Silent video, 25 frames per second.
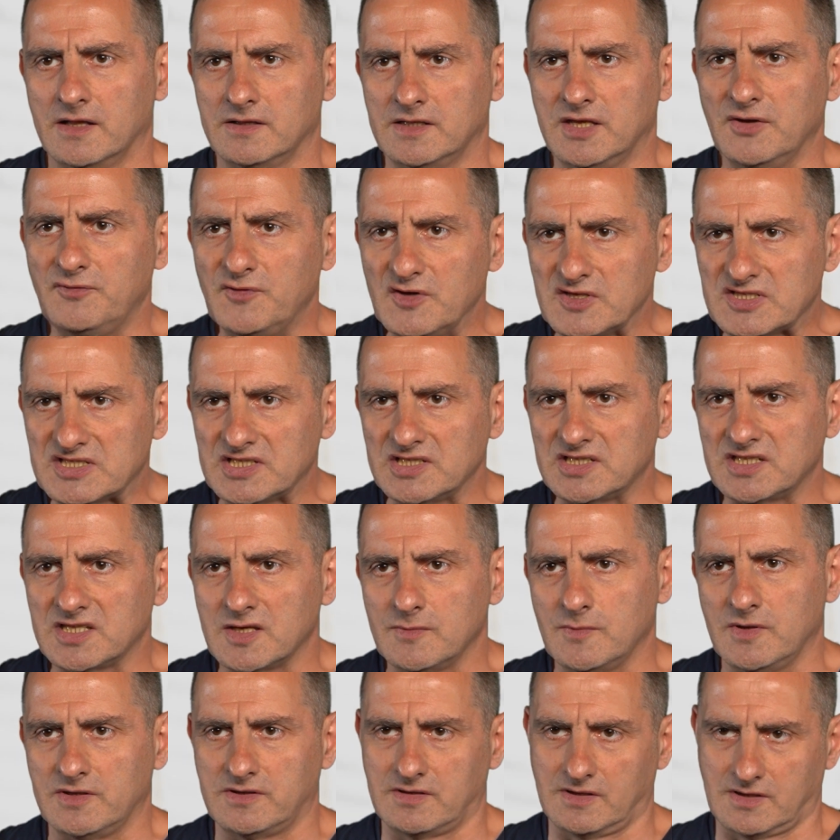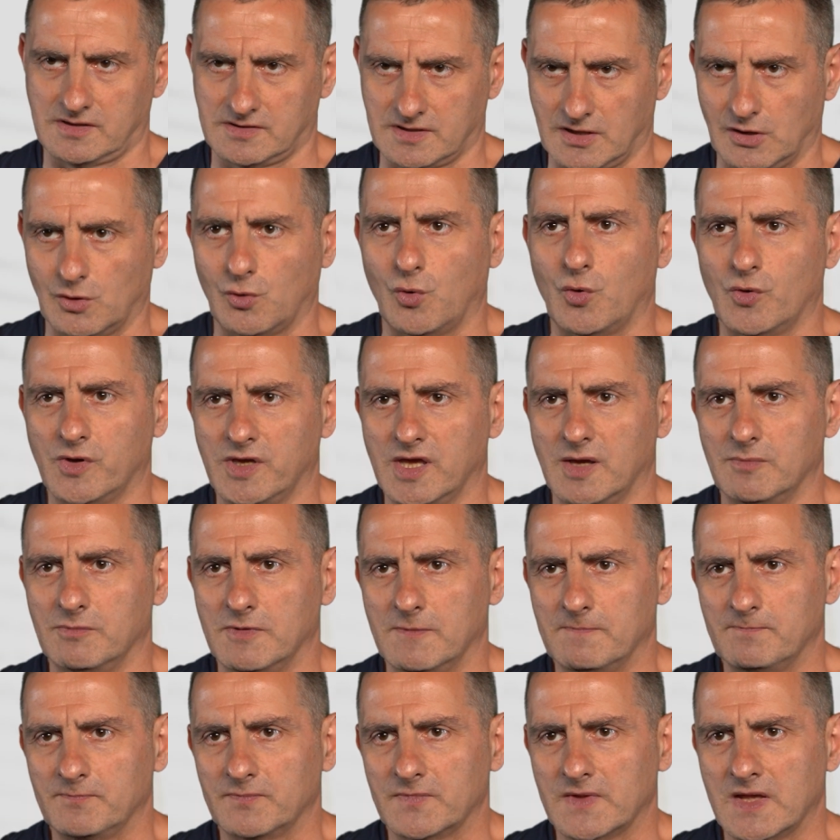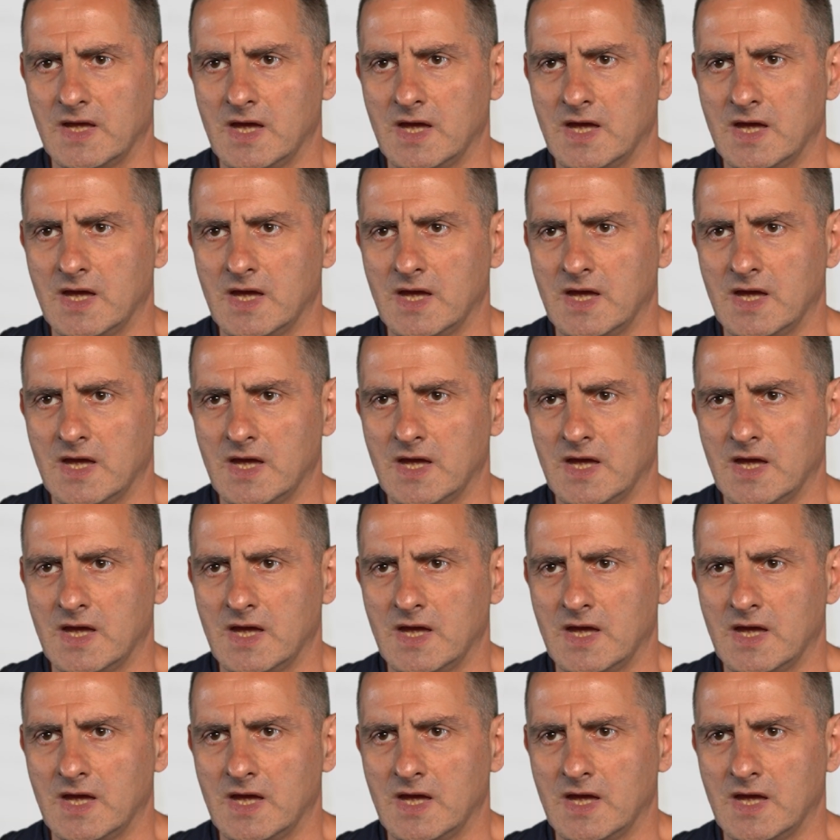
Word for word: дефицитными технологиями –